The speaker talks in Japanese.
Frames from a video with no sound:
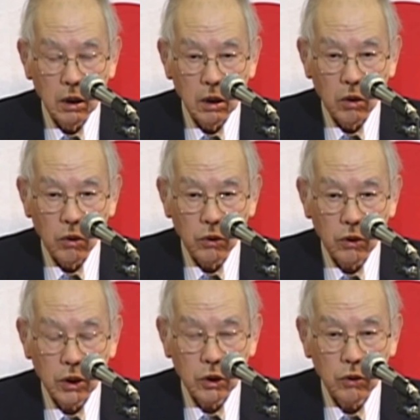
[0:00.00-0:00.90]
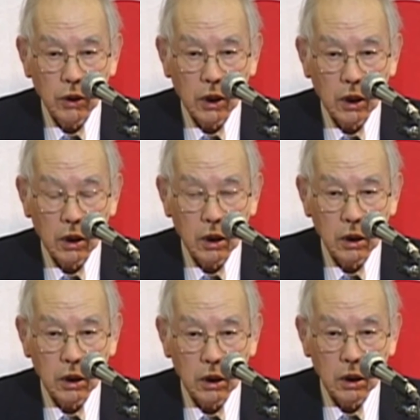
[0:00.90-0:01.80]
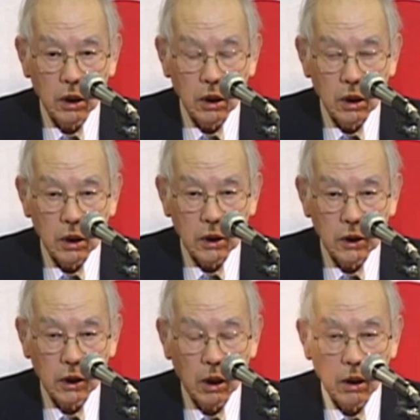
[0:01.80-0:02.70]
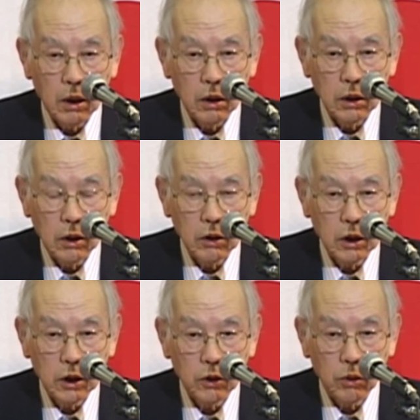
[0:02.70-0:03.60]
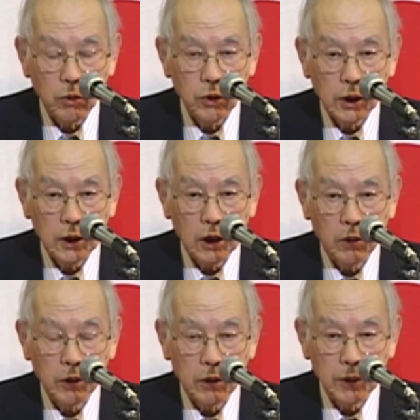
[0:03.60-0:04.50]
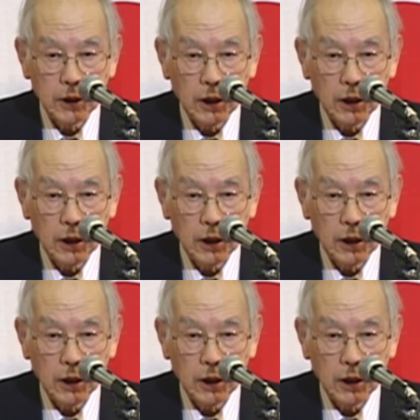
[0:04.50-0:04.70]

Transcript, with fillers: 本当に貴重な経験にしなきゃ、亡くなった人に申し訳ないと思ってますが、